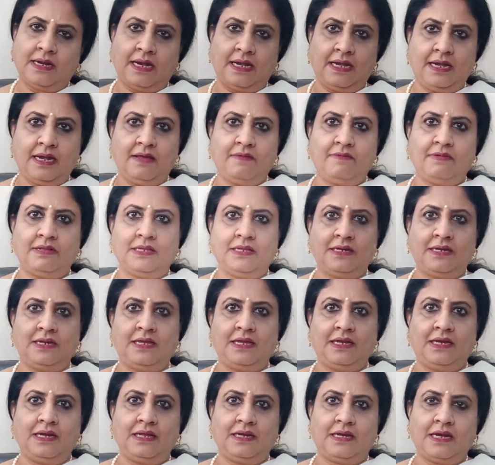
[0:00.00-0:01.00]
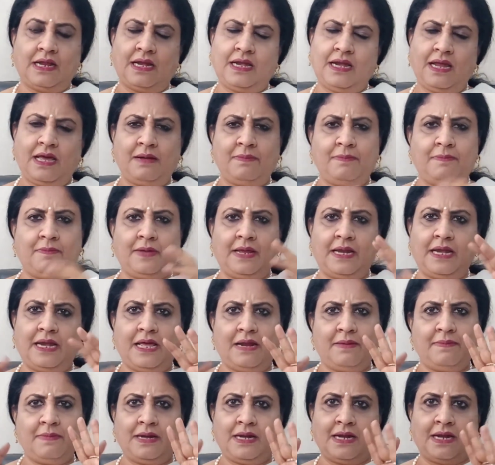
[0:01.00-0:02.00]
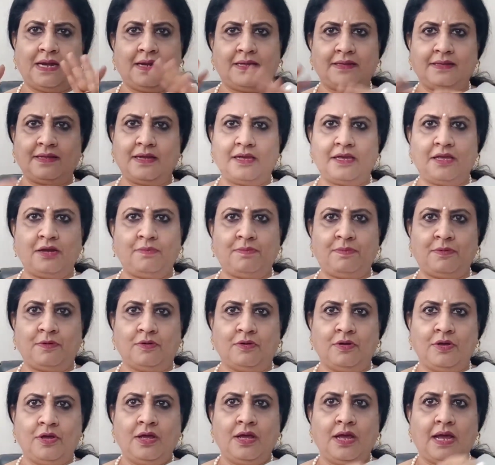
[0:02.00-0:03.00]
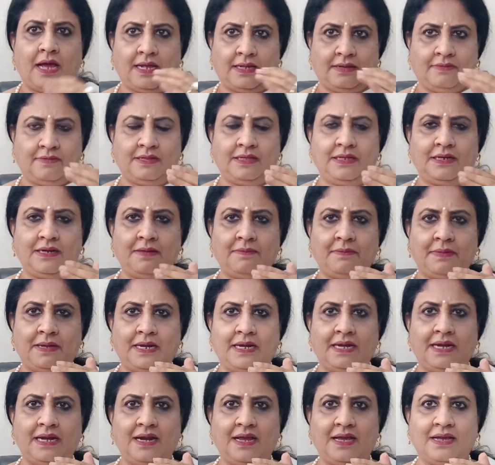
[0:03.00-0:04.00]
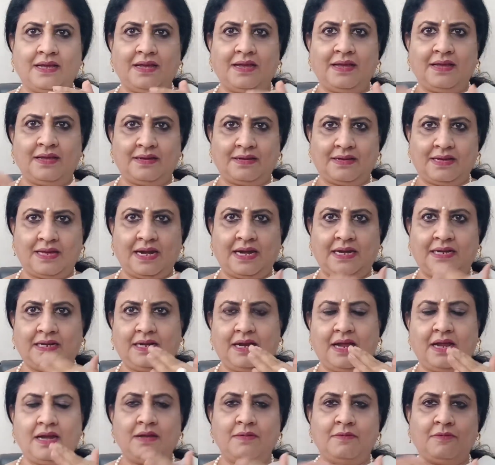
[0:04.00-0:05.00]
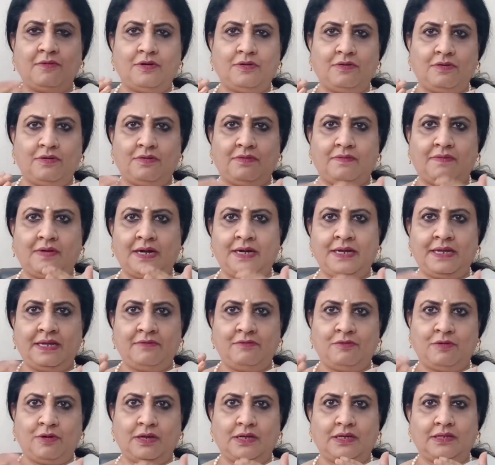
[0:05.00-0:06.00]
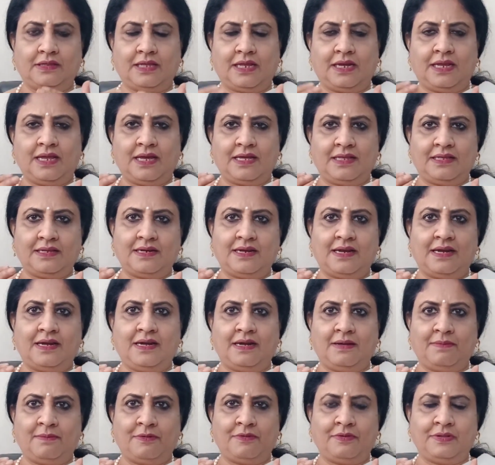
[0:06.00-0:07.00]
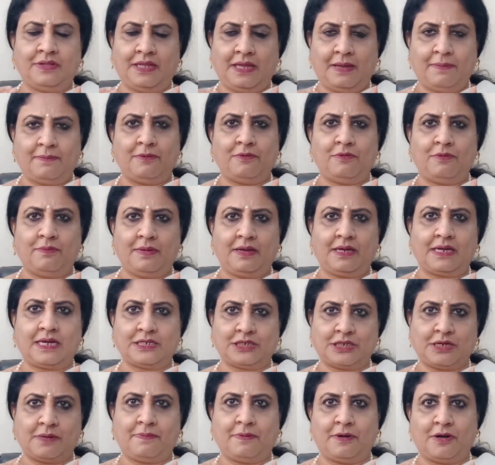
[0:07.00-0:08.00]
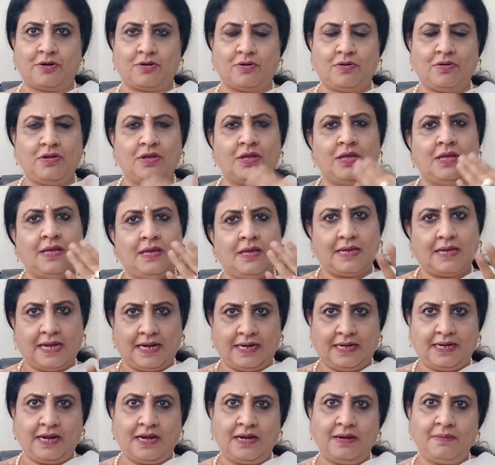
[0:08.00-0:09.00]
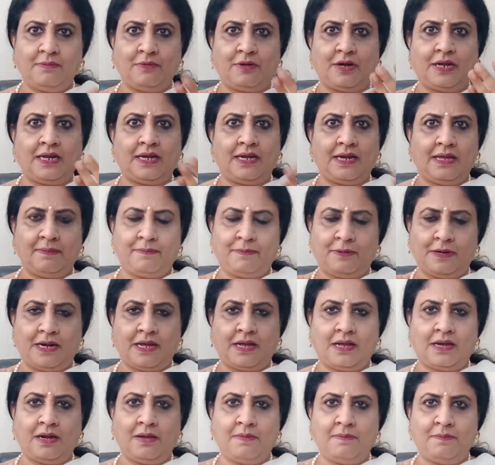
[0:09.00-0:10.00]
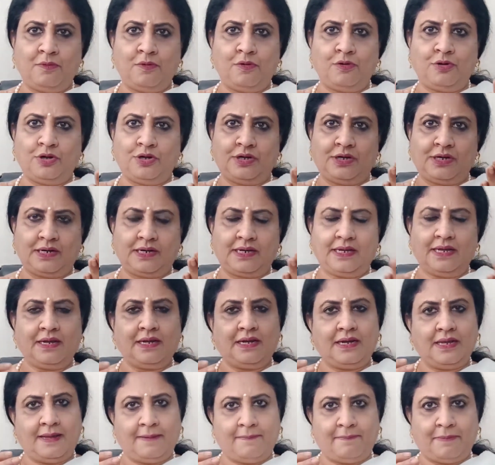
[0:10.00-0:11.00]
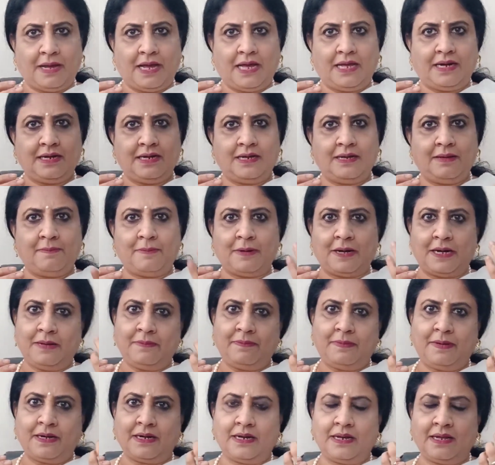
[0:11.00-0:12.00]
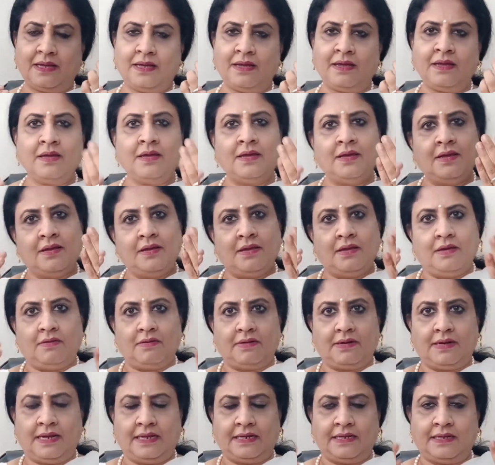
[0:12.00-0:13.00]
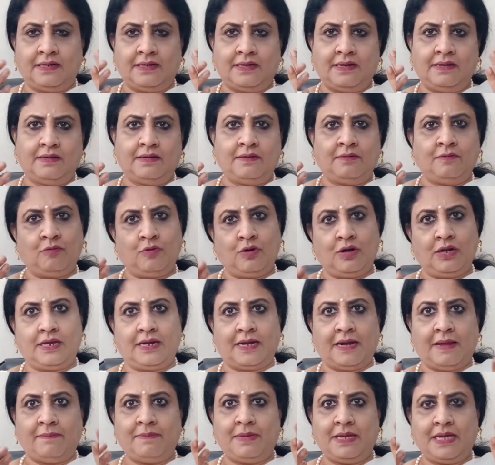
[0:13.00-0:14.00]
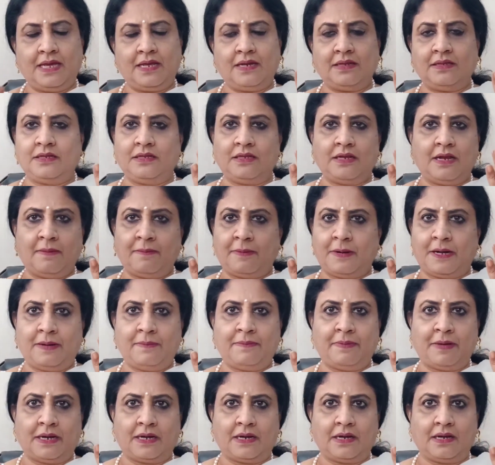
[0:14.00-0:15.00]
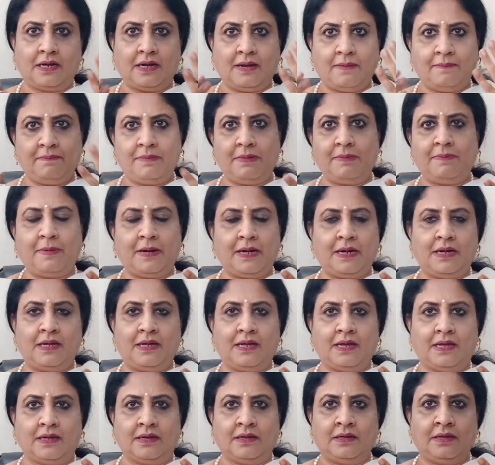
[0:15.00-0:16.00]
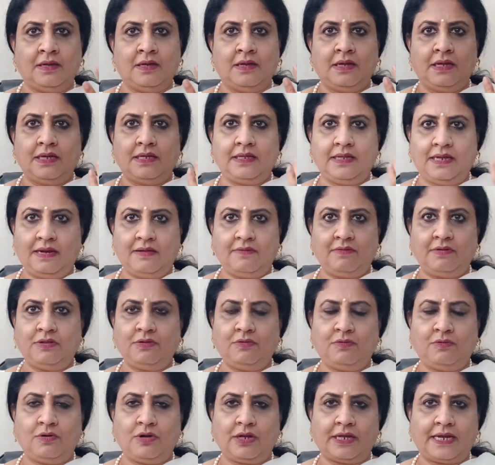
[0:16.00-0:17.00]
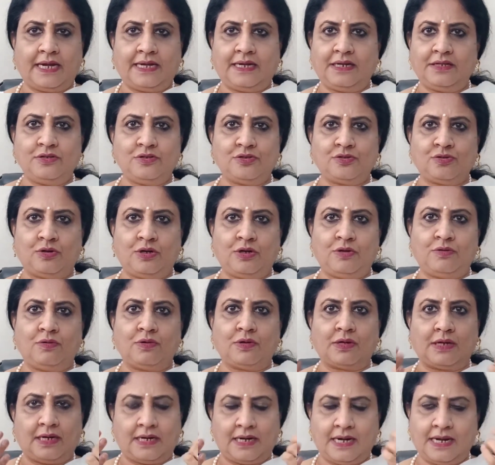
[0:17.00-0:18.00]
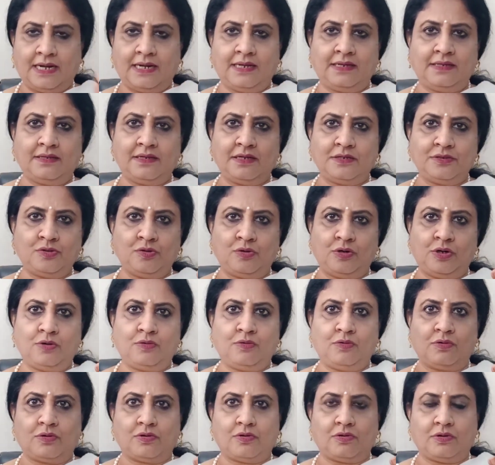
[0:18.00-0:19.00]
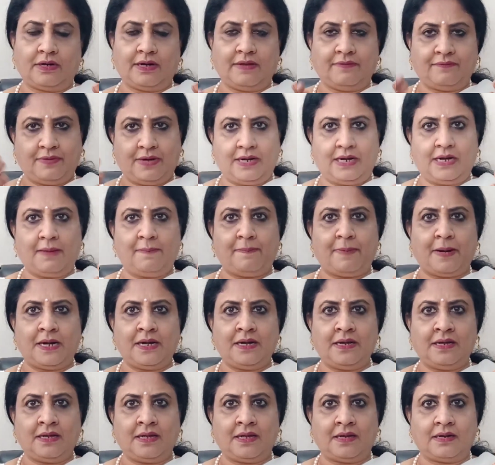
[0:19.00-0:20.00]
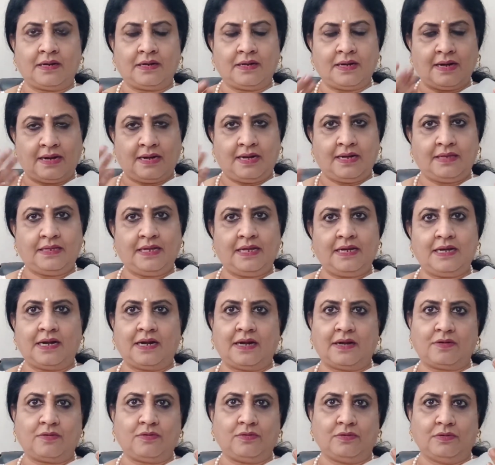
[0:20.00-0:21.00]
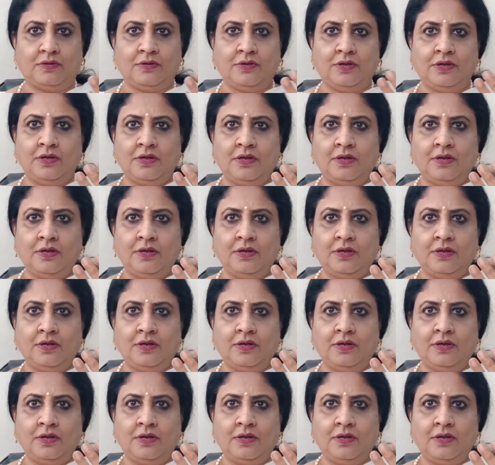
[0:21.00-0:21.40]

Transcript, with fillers: நல்லா வந்து நீங்களே நல்லா இருப்போம் எல்லாருமே நல்லா தான் இருப்போம் அது வந்து நம்ம என்னன்னாக்கா கரெக்டான ஒரு வழி உங்களுக்கு தெரியாதனால நம்ம வந்து எப்போவுமே கஷ்டப்படுறோம் கரெக்டான முறையெல்லாம் இப்போ நாங்கள்லாம் போட்டுட்ருக்கேன் நீங்கள் பாருங்கள் பண்ணி பாருங்கள் உங்களுக்கு நம்பிக்கை இருந்ததுன்னா பண்ணி பாருங்கள் நம்பி பண்ணுங்கள் இதெல்லாம் வந்து உங்களுக்கு கெட்டது சொல்லிக் கொடுக்கல நல்லது தான் சொல்லிக் கொடுக்குறோம் டெஃபினட்டாக பண்ணுங்கள் நல்லதே நடக்கும்